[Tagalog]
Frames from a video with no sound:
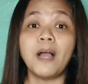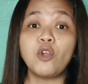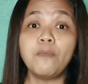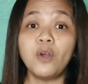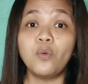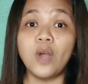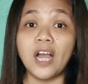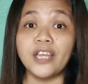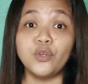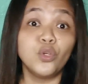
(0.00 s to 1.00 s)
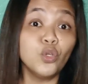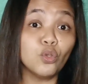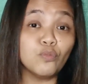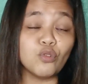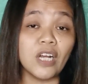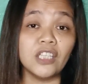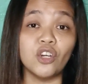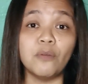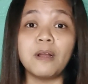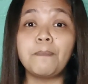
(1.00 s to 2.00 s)
So bago makuha yung YouTube
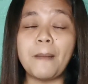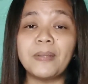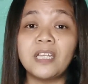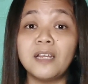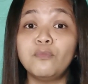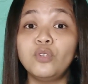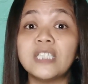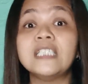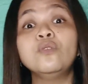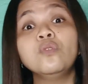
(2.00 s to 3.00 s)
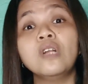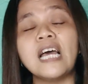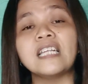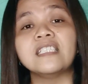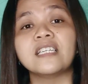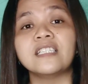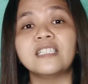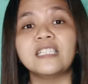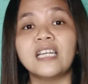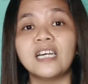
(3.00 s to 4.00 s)
sweldo, magpapadala muna si Google
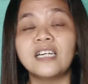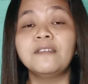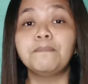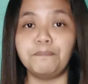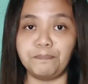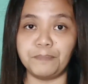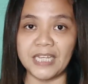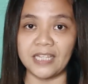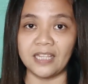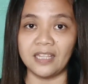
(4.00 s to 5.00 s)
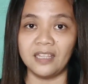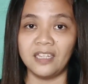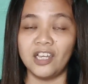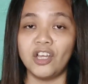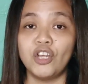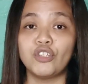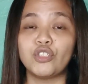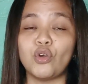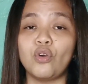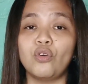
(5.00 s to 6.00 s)
AdSense ng PIN.
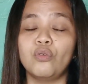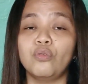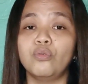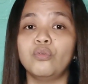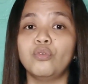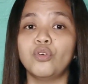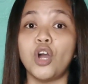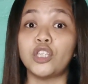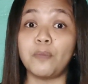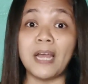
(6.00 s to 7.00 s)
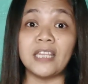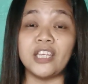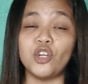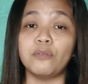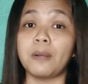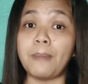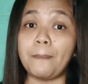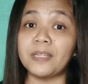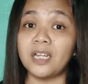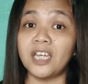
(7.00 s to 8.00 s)
So, automatic yon
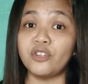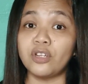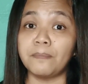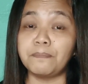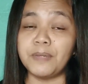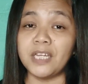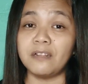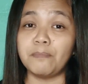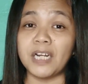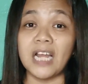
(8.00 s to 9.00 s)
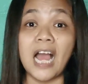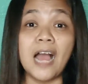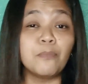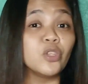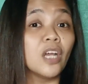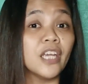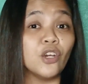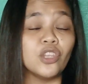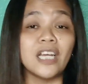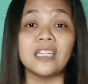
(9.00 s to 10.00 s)
magpapadala yun ng PIN pag nakaabot na
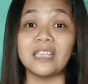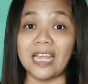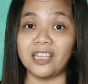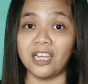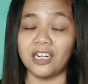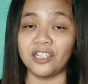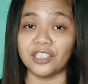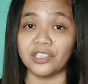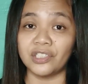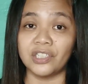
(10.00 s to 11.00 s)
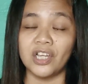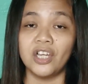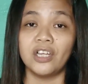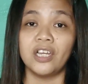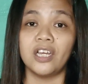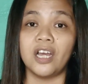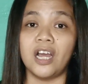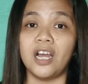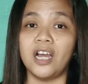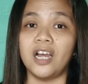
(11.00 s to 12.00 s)
kayo ng $10
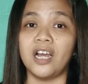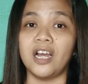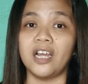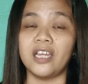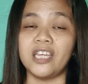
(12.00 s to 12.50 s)
uh,